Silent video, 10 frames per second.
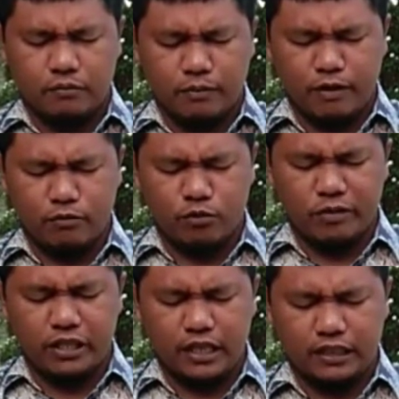FirmanMu
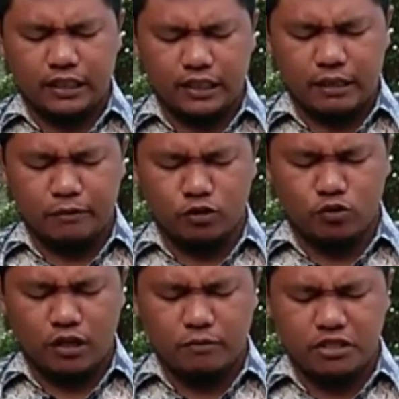mengingatkan kami
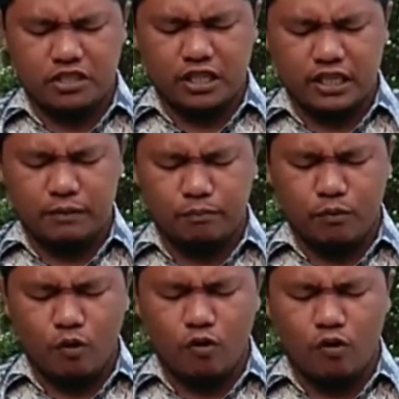Tuhan menjadi
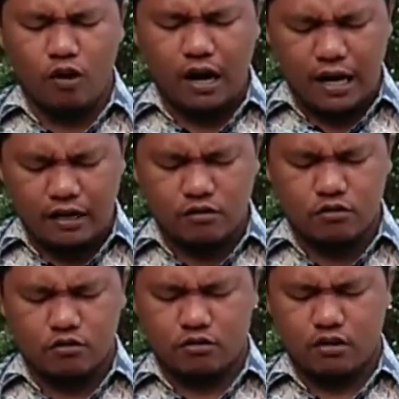pokok
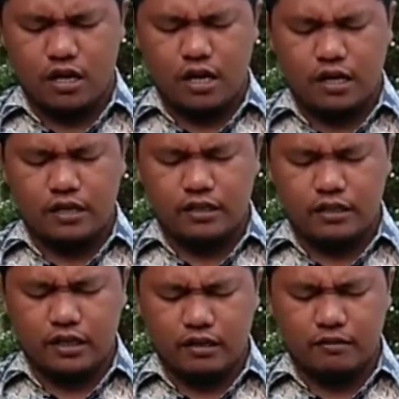anggur
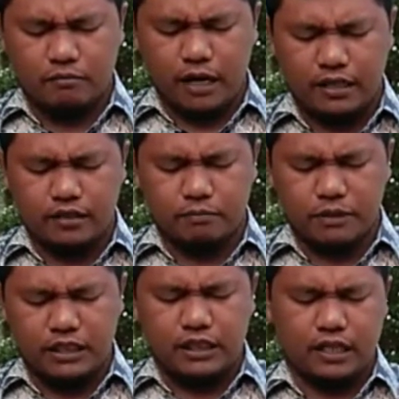yang baik
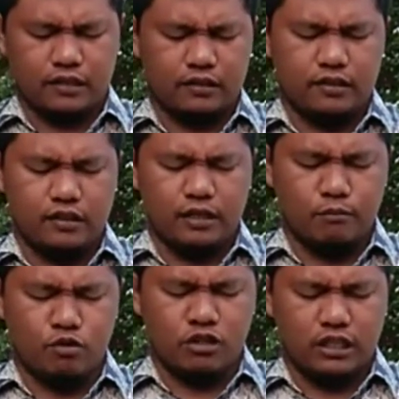pilihan,
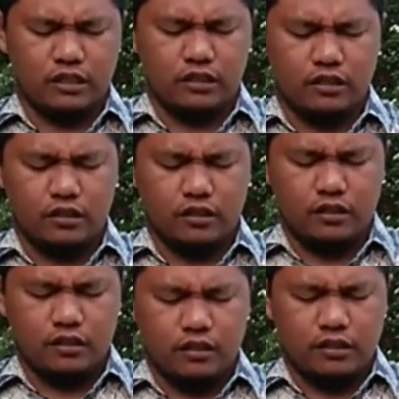yang murni
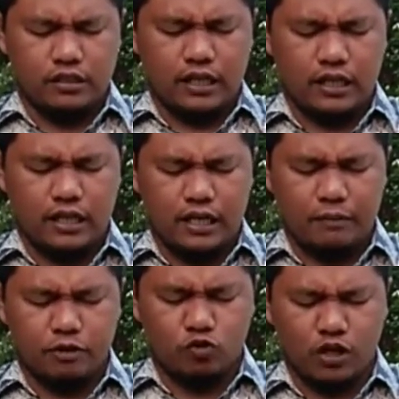Janganlah
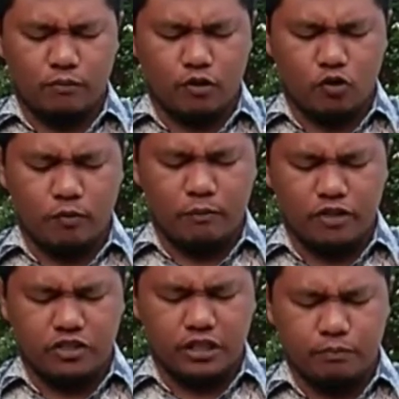kami Tuhan berubah
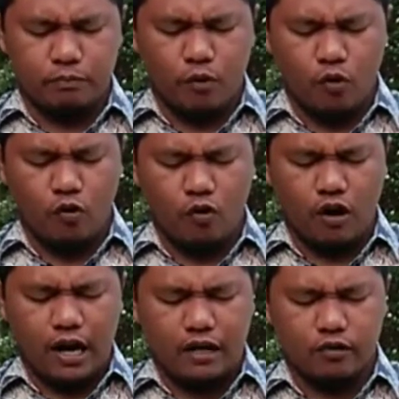menjadi pokok
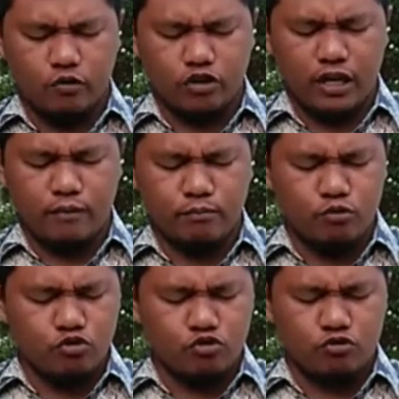anggur yang
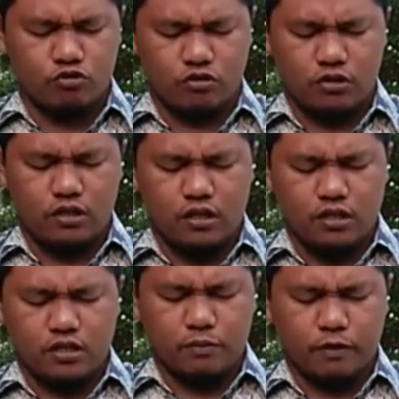busuk
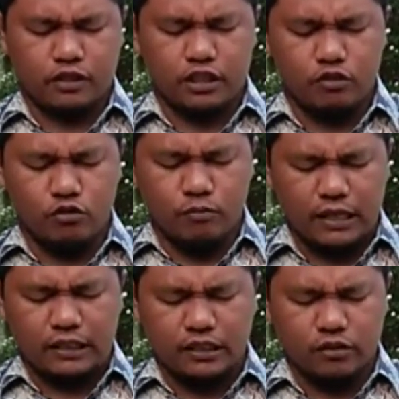seperti
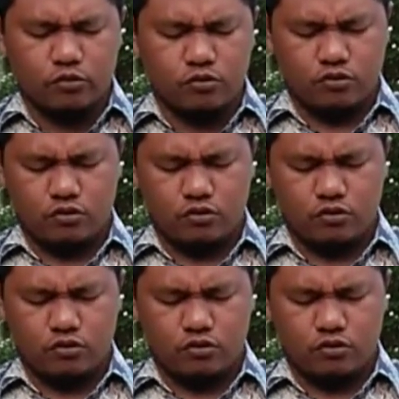umat itu